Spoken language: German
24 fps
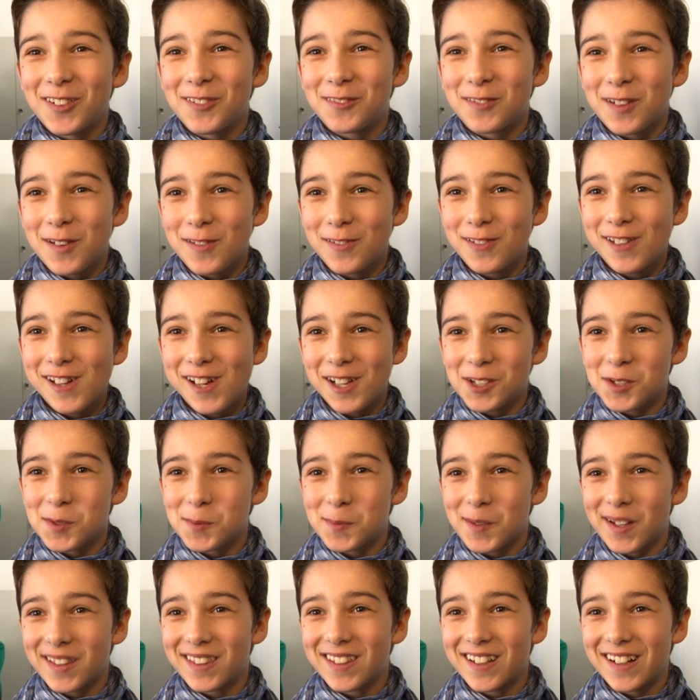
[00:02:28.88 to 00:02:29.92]
jeden Fall viel
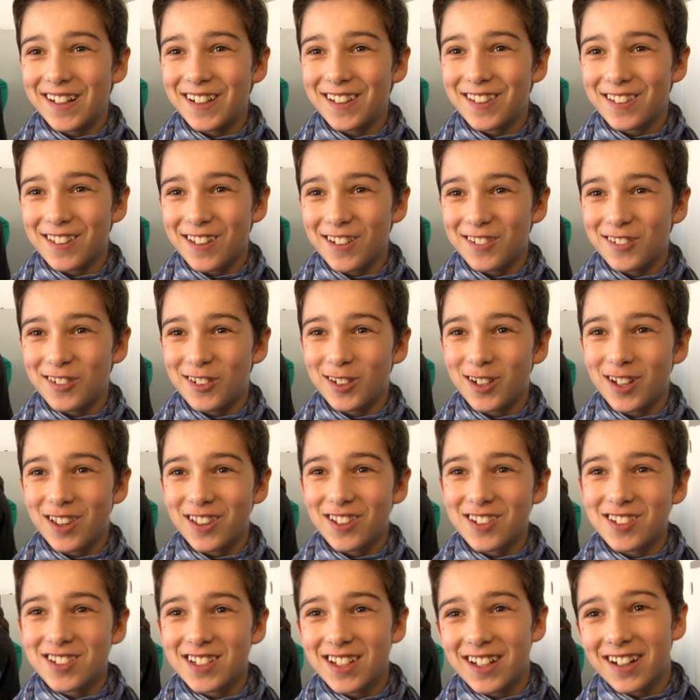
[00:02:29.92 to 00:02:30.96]
entspannter, als da vorne
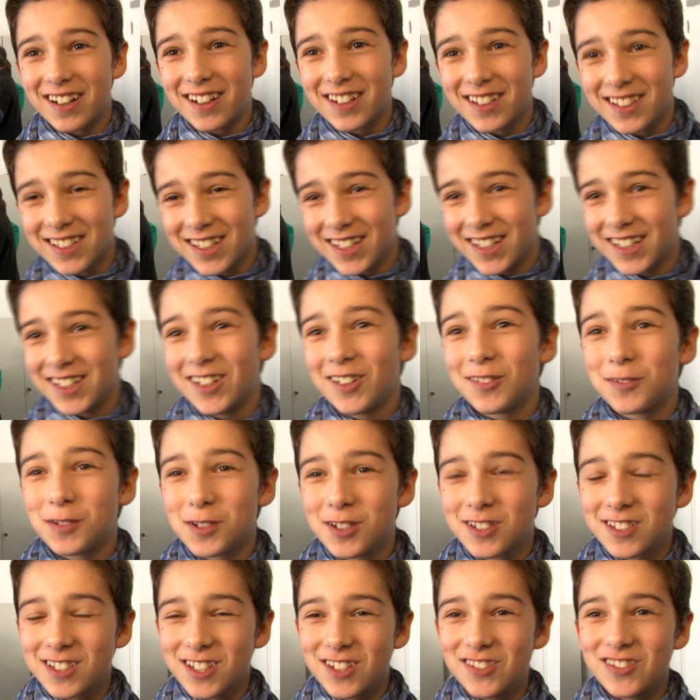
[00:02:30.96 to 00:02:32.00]
zu stehen. Und ich kann auch
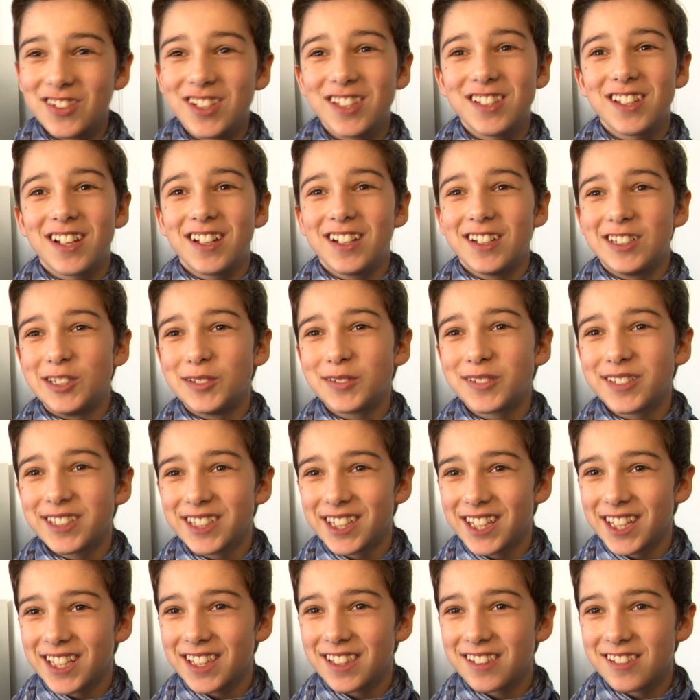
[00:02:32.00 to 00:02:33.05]
verstehen, wenn sie alle
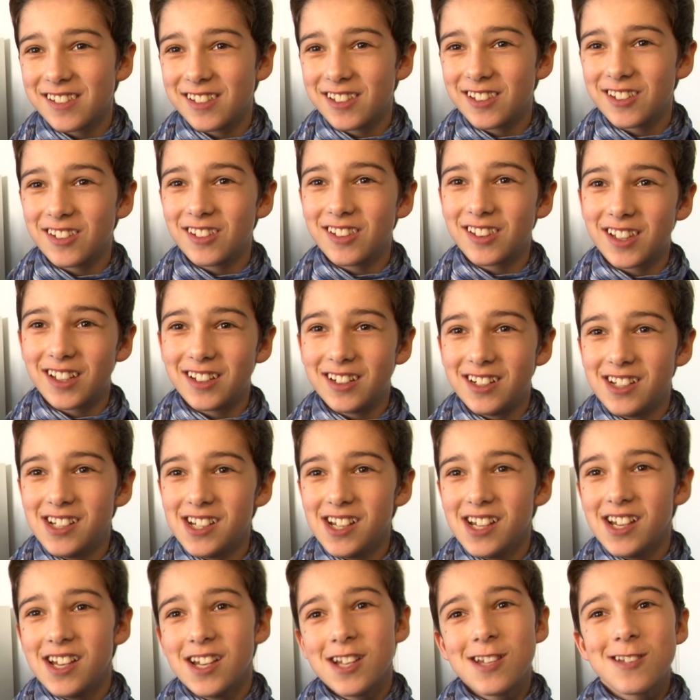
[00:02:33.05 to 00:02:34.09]
aufgeregt sind und dann
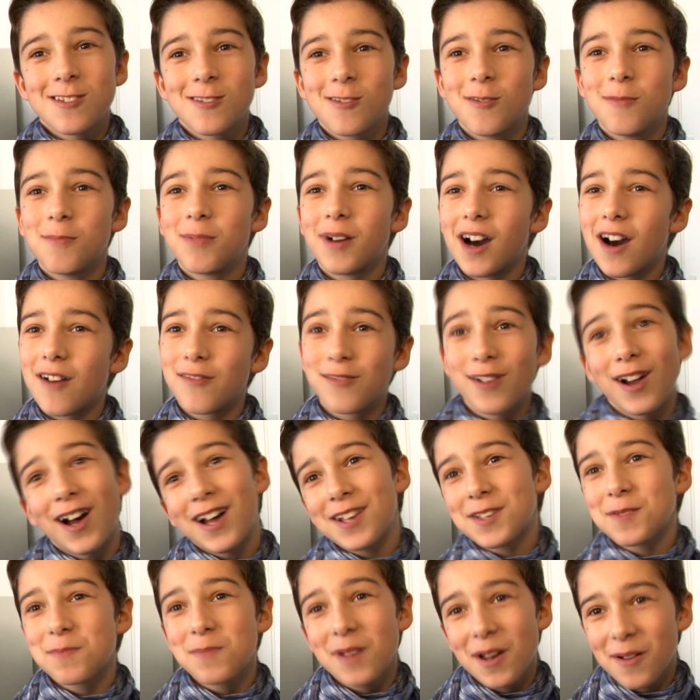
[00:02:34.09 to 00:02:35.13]
so ein paar für
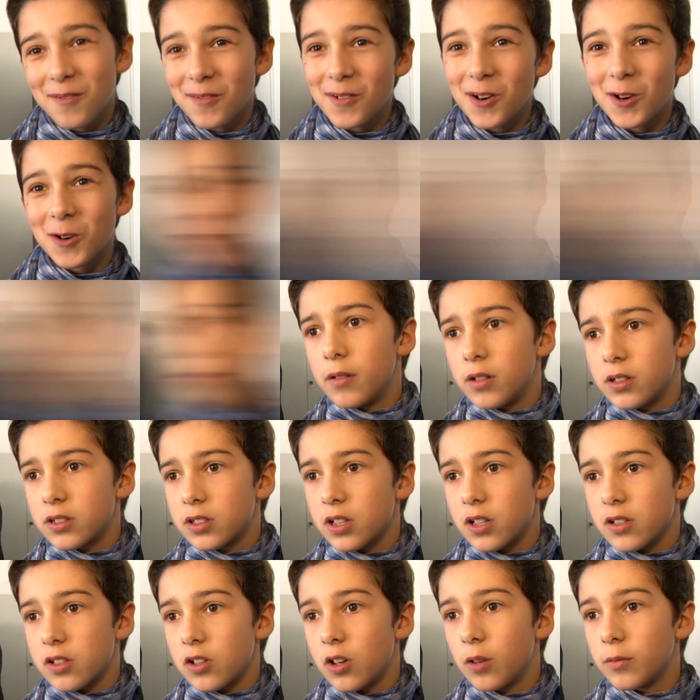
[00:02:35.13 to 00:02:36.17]
Verhaspler bauen.
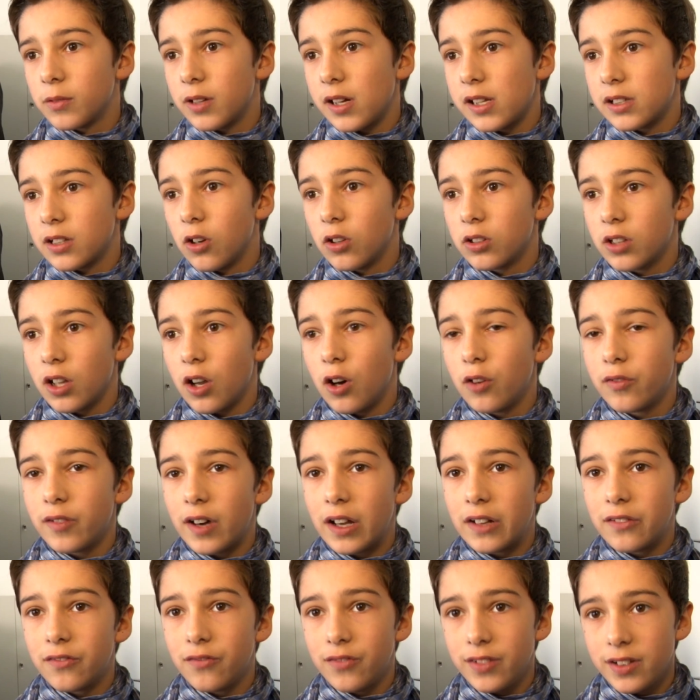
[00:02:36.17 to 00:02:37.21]
Es, es kommt halt auch darauf
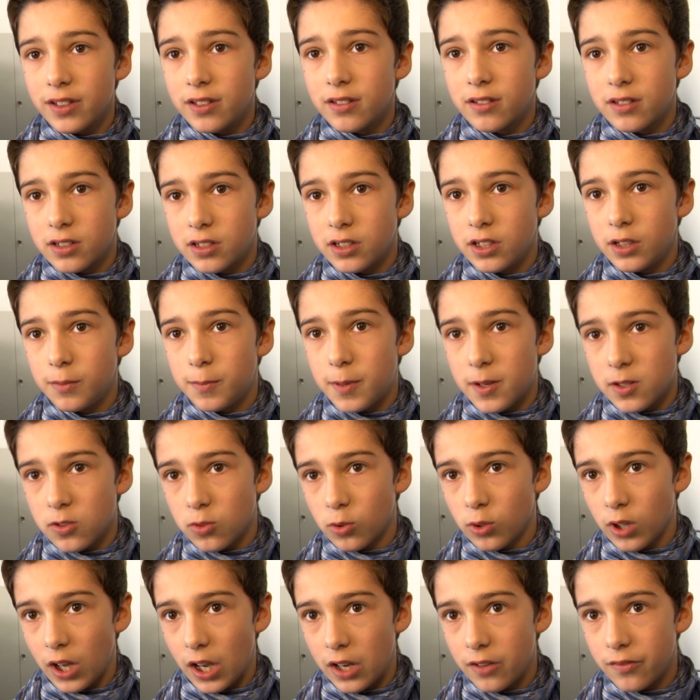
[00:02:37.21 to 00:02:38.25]
an, wie sie sich in die
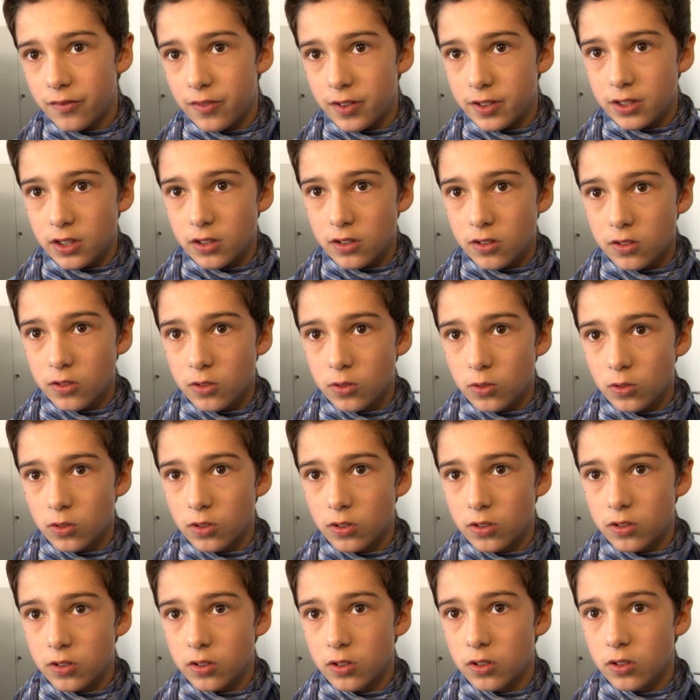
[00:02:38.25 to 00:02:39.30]
Person reinversetzen
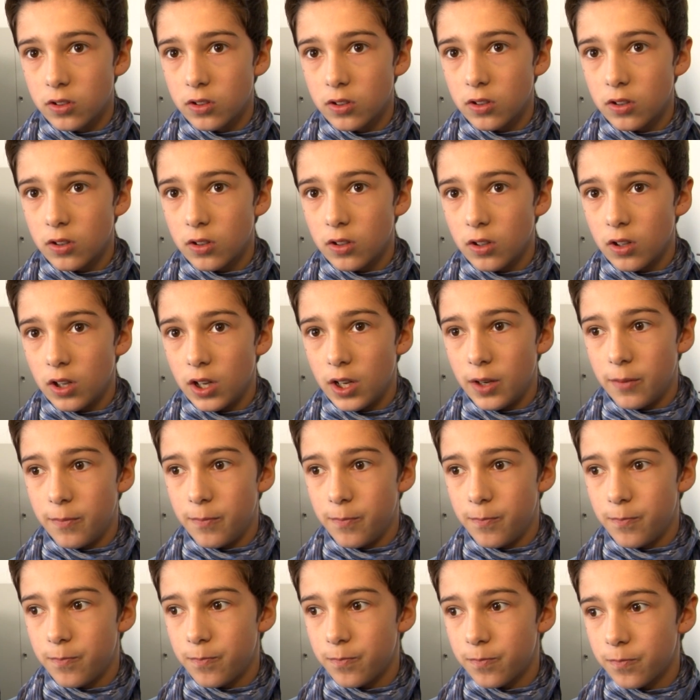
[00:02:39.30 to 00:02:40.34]
und
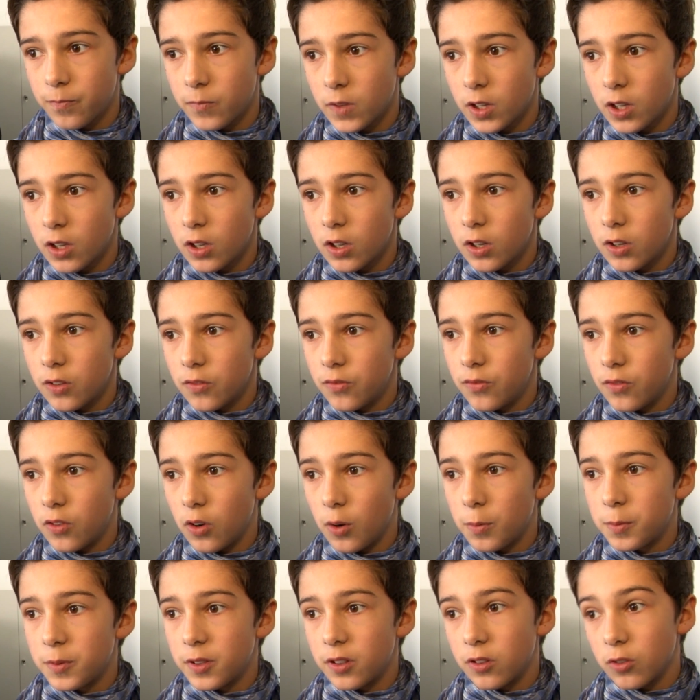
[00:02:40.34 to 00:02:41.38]
ähm,
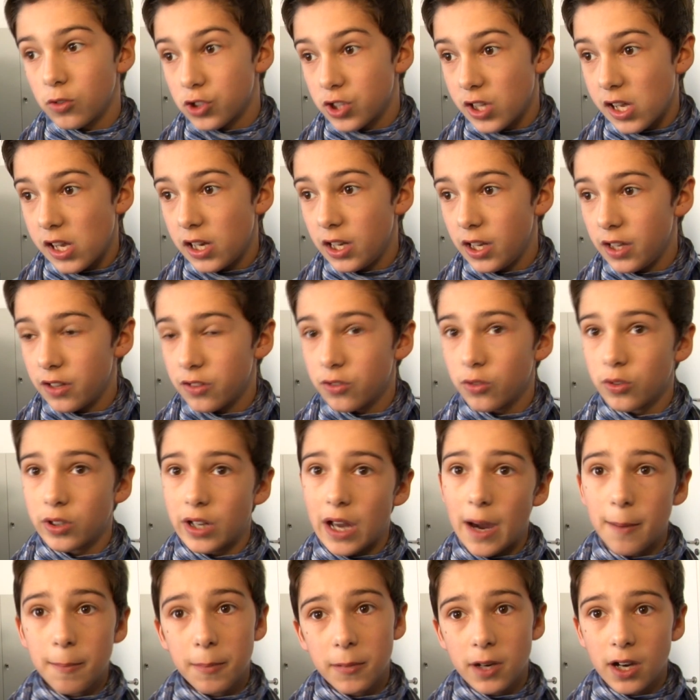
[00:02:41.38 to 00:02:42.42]
ob sie zu schnell lesen
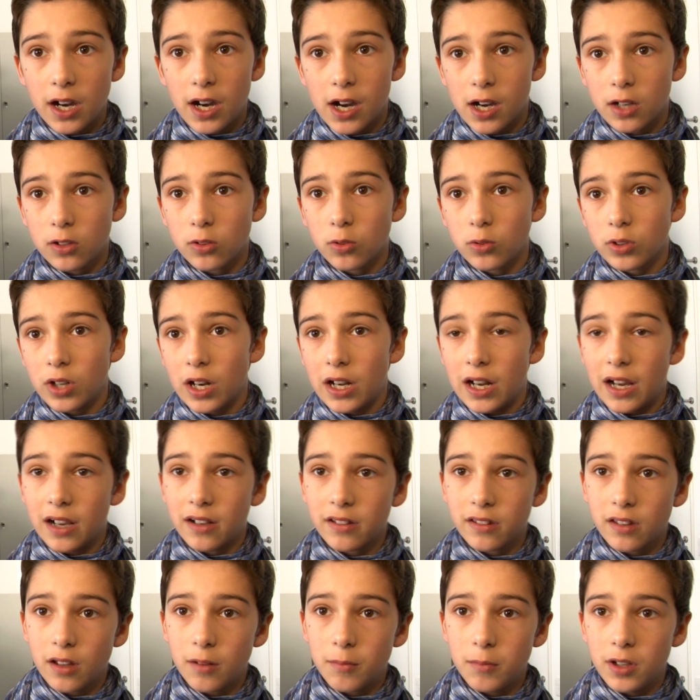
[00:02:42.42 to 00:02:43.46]
oder abgehackt oder
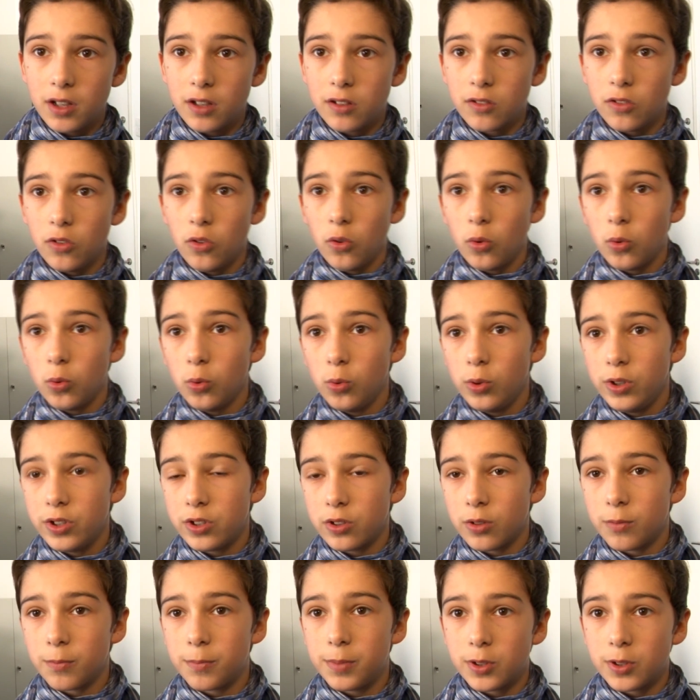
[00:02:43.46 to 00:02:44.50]
langsam lesen, ruhig und